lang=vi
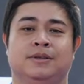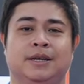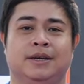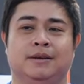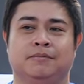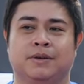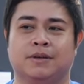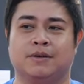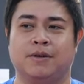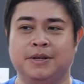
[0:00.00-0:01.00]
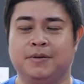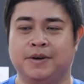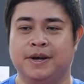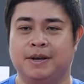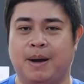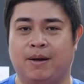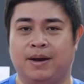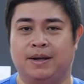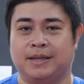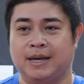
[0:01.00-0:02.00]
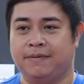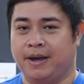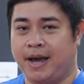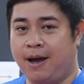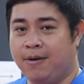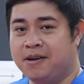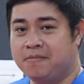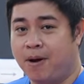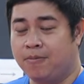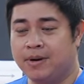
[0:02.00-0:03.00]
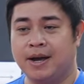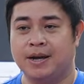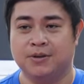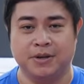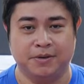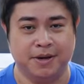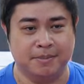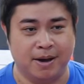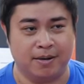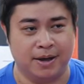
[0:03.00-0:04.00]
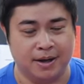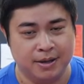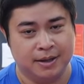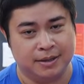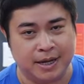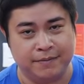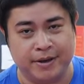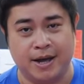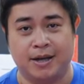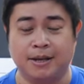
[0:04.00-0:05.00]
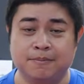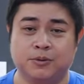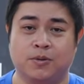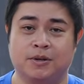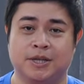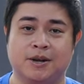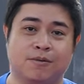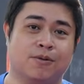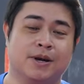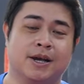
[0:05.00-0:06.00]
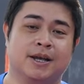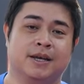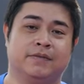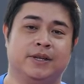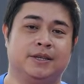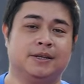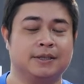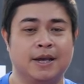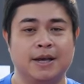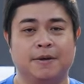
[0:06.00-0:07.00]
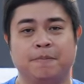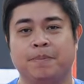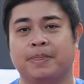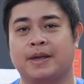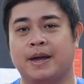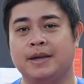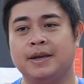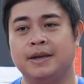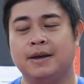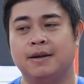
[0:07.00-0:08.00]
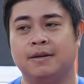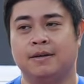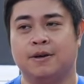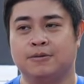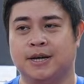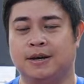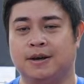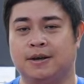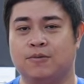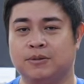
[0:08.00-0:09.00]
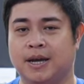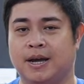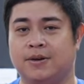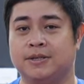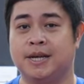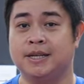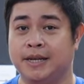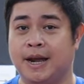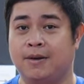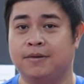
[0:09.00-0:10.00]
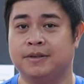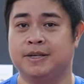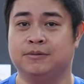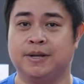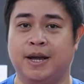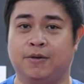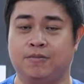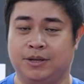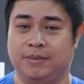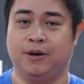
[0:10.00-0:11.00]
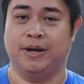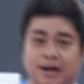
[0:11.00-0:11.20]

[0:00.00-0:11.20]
Thì có nhiều người lại bảo là tay phải cao hơn bóng này rồi nhiều người bảo là tay phải hạ thấp xuống dưới đầu gối này. Vì thực tế cái à, câu trả lời cụ thể nó sẽ như thế nào thì chúng ta hãy cùng tìm hiểu